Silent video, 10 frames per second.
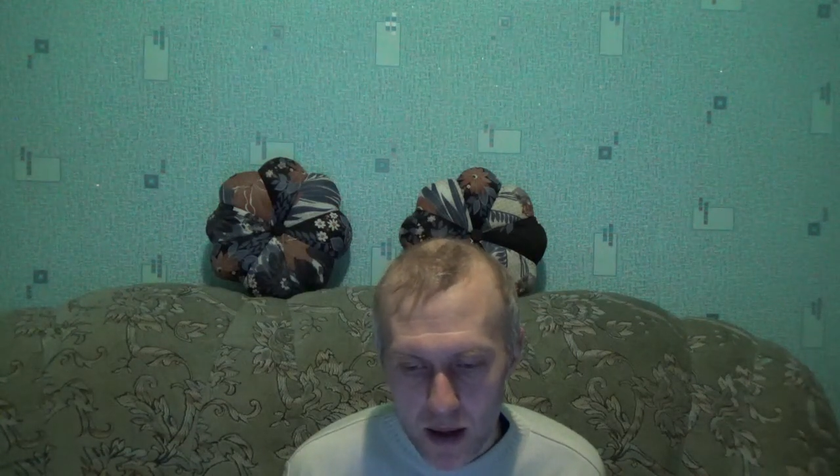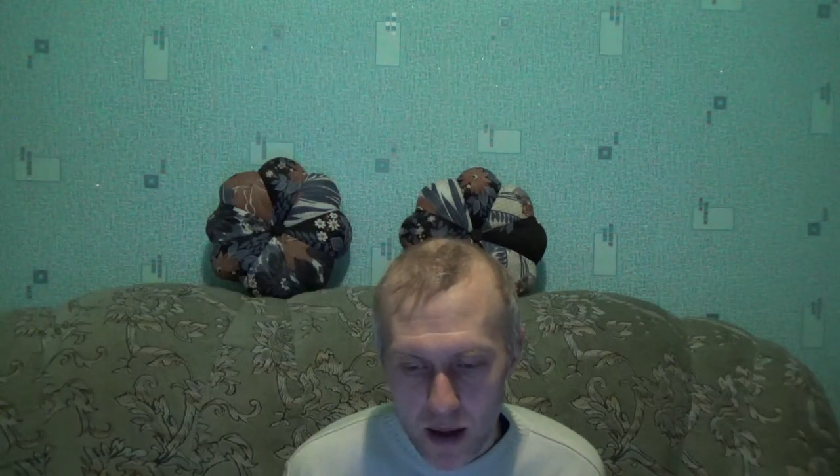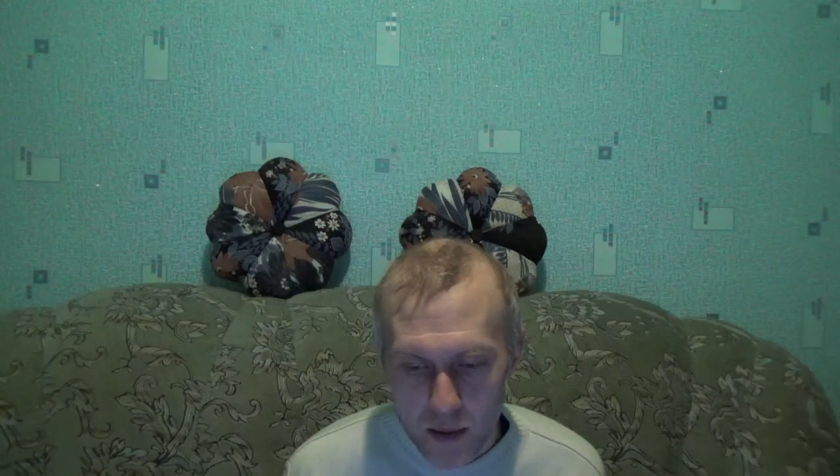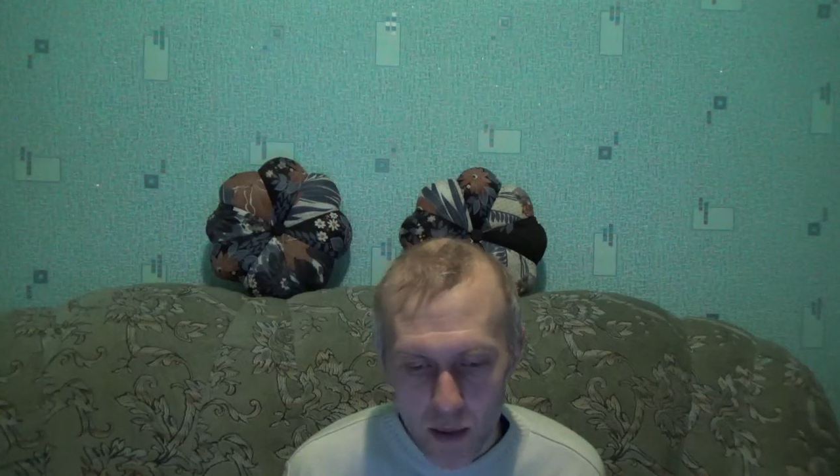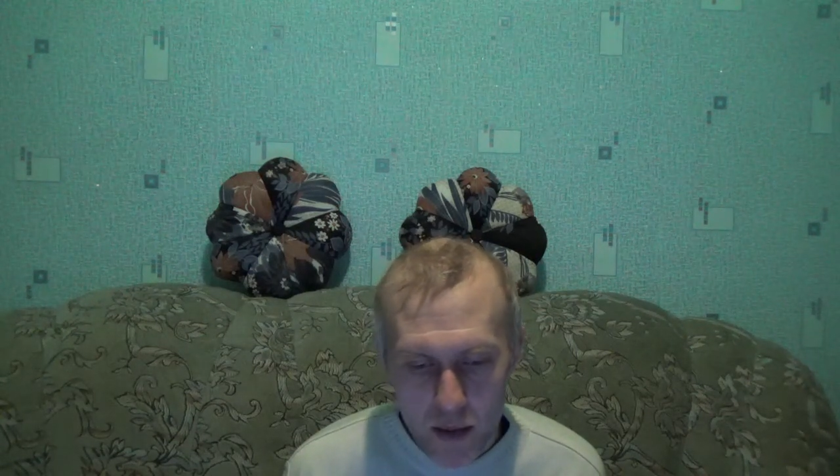
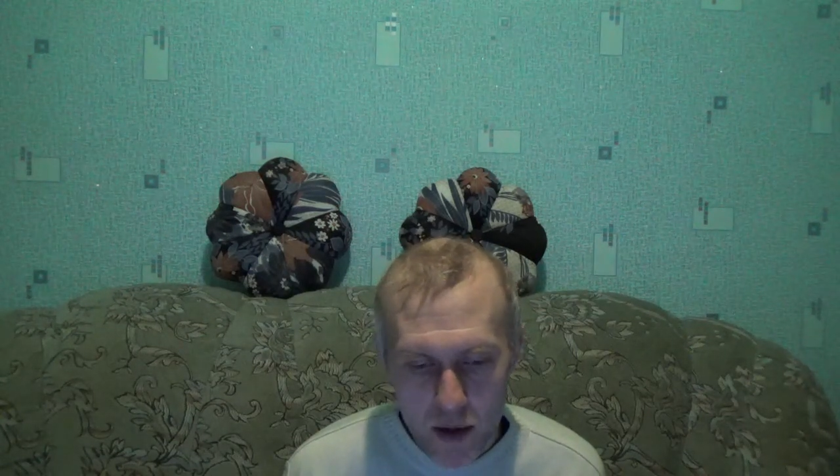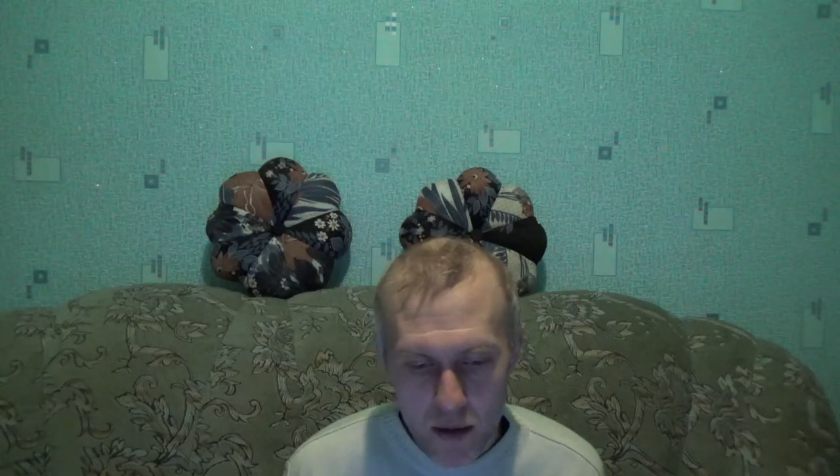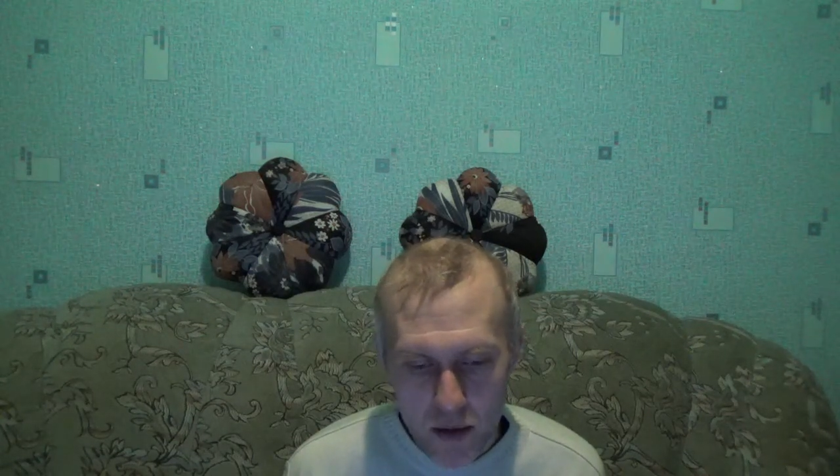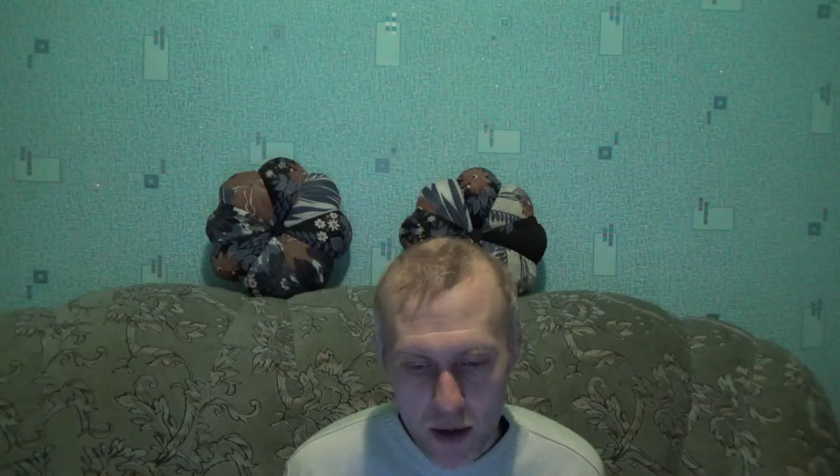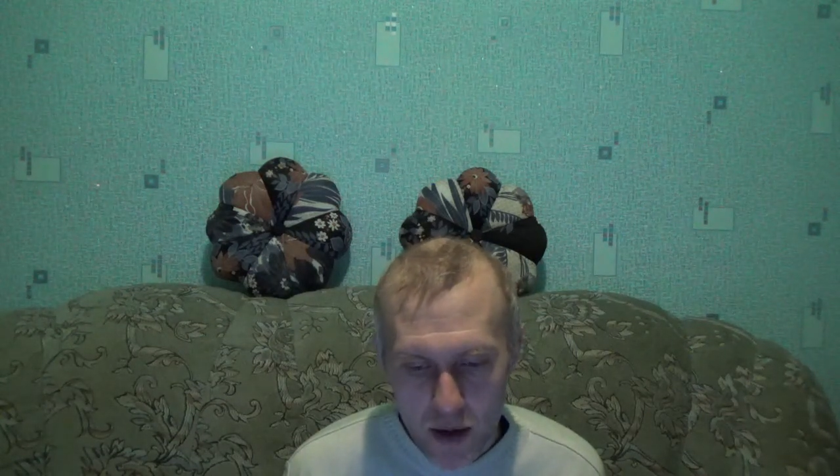
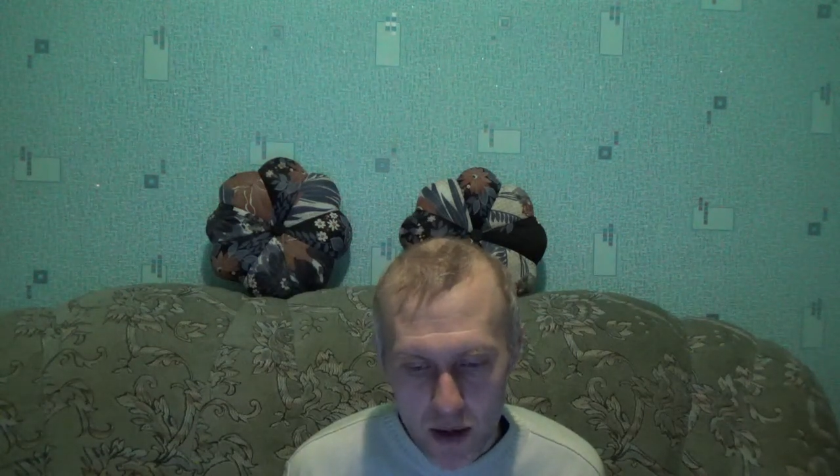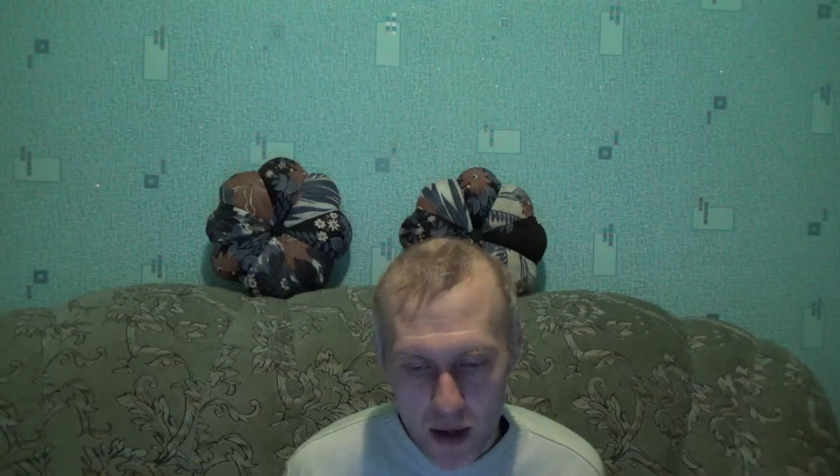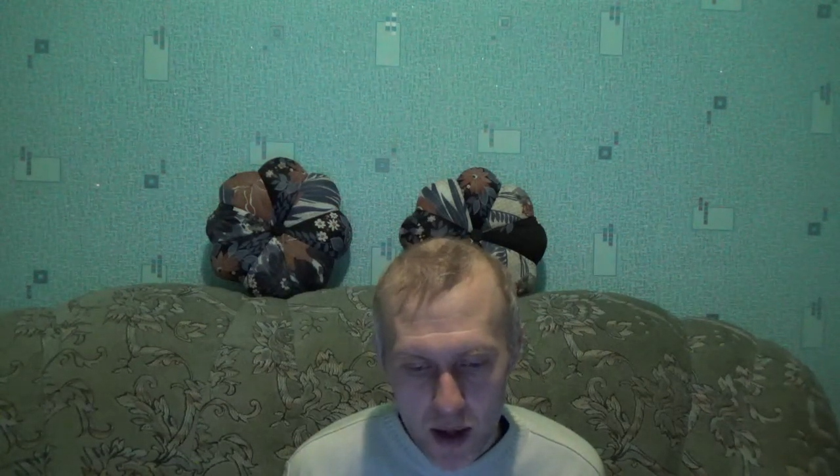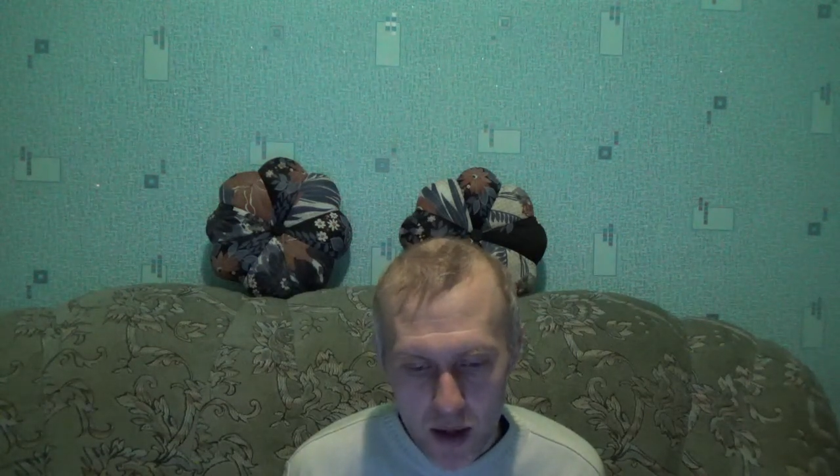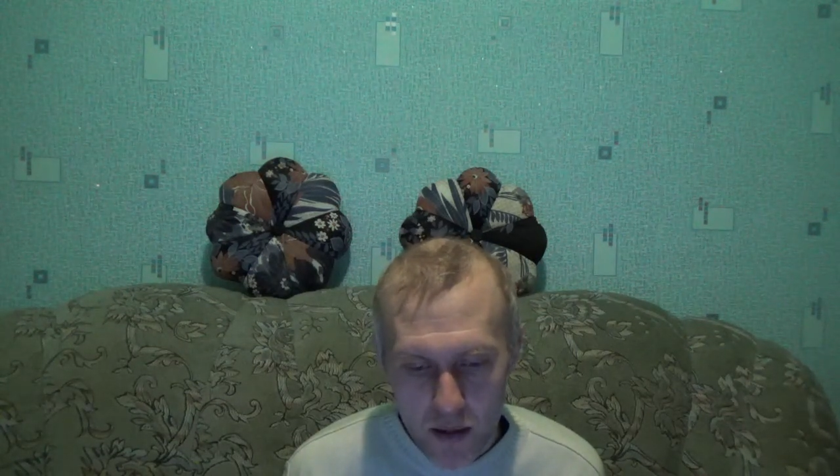информационных
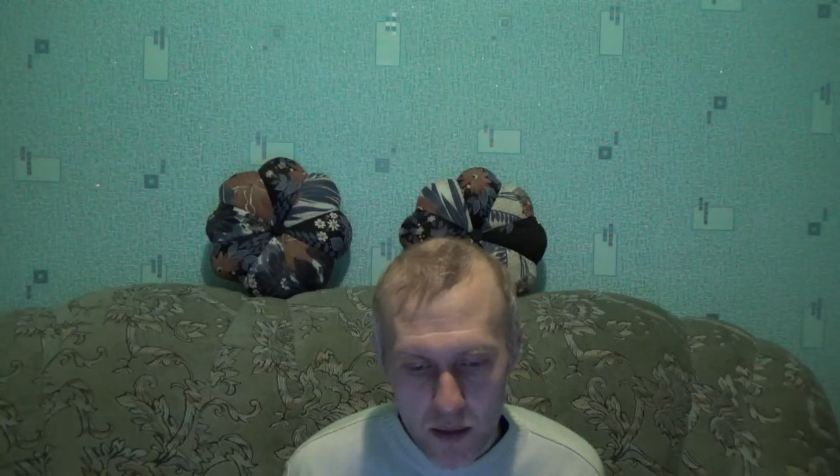знаков,